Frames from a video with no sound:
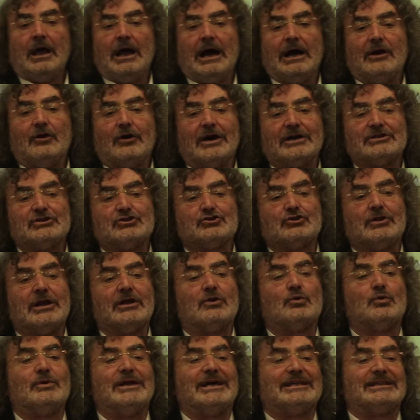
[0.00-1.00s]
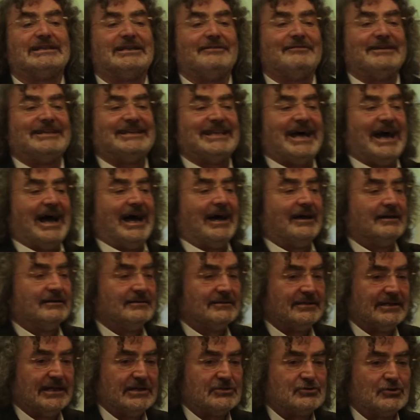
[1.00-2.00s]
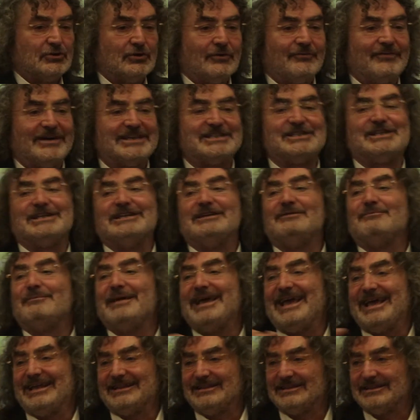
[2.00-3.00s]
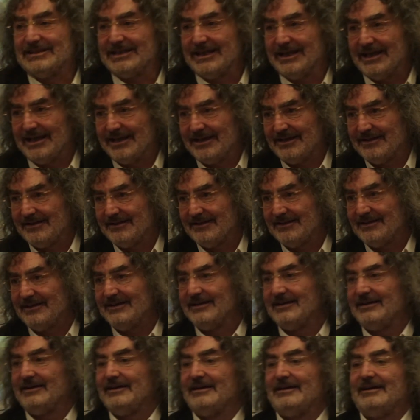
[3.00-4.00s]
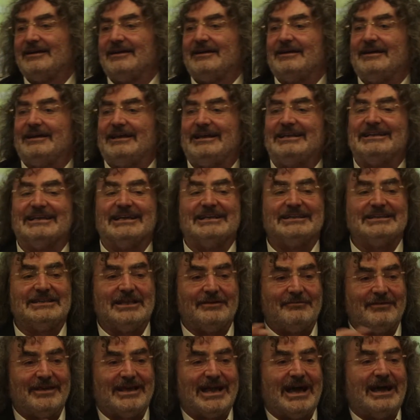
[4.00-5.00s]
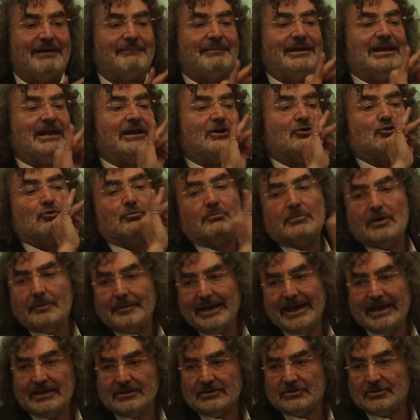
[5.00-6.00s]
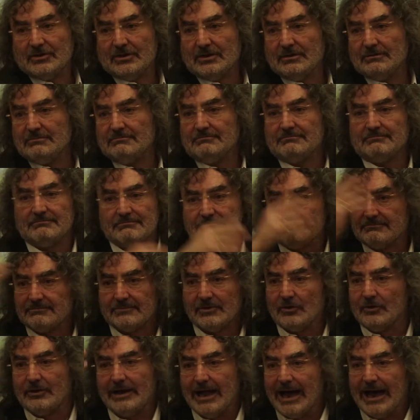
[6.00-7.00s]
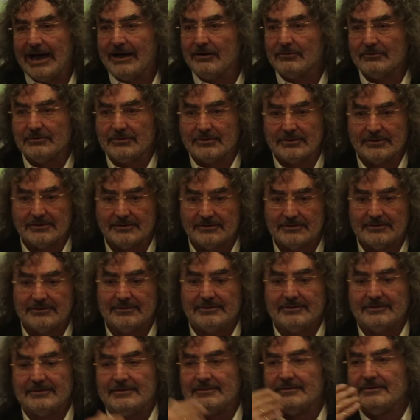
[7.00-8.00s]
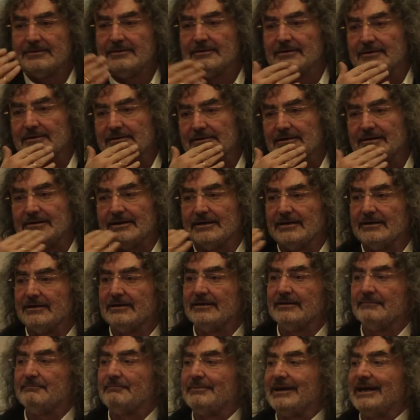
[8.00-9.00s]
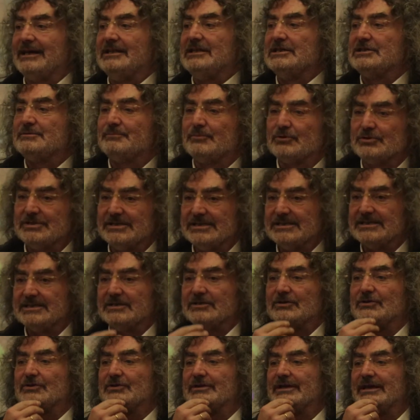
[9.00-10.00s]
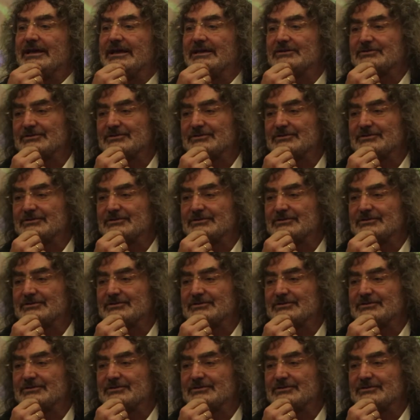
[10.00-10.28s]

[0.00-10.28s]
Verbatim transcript: Allora ci sono alcune attività che sono facilmente identificabili in un momento, collaudo, eh, predisposizione